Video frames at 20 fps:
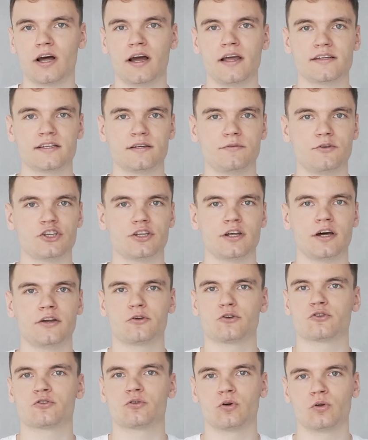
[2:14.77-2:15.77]
а если вы
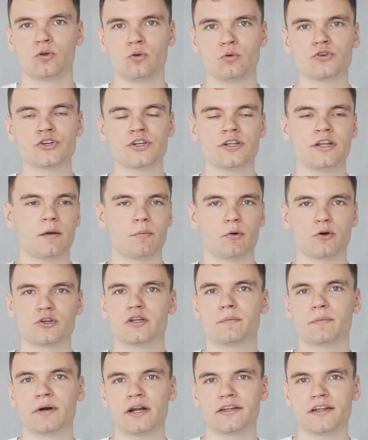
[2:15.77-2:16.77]
считаете, что он нужен, и я
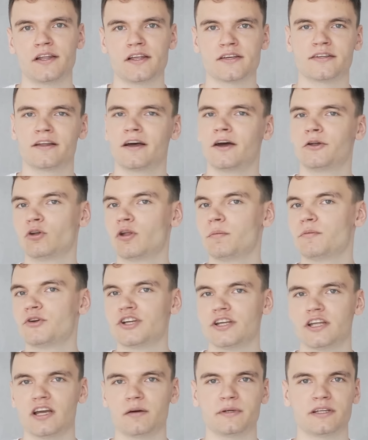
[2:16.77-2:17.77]
просто про это не знаю, то
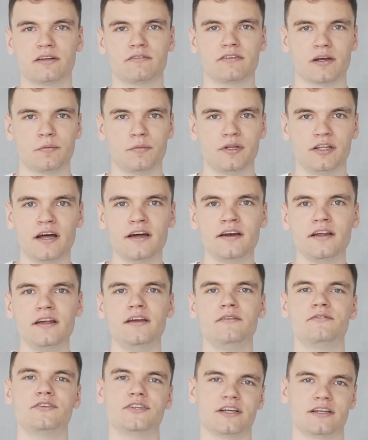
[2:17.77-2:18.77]
напишите об этом в
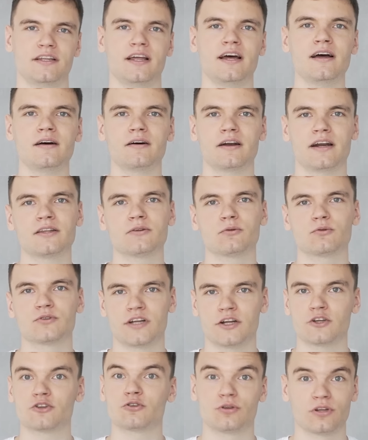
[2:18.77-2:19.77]
комментарии, всегда рад
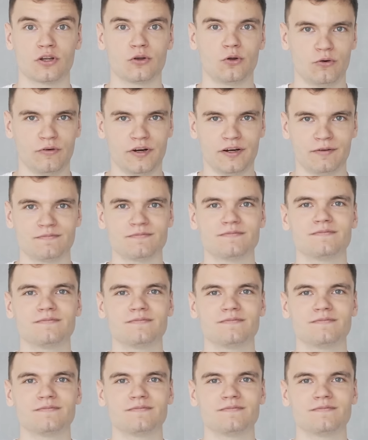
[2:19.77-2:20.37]
узнать что-то новое